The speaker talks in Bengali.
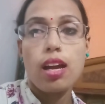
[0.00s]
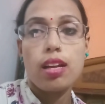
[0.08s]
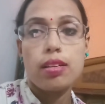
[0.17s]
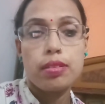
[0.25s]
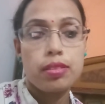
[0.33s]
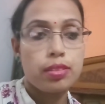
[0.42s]

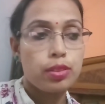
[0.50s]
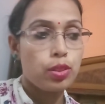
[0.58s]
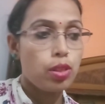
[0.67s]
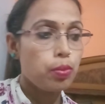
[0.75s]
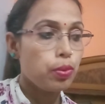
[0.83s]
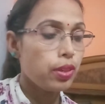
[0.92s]
আর
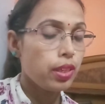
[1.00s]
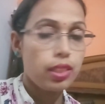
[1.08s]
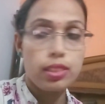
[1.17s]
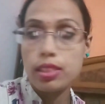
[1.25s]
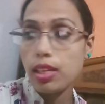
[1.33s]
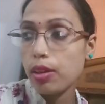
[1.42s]
সব হয়ে
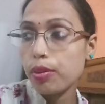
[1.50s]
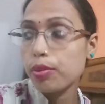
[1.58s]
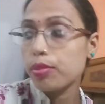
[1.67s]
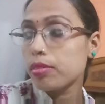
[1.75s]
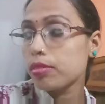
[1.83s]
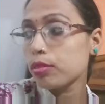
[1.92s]
গেছে
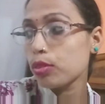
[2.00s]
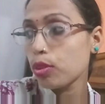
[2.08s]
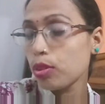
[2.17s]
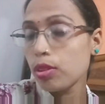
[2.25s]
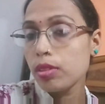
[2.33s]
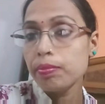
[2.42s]
এখন তো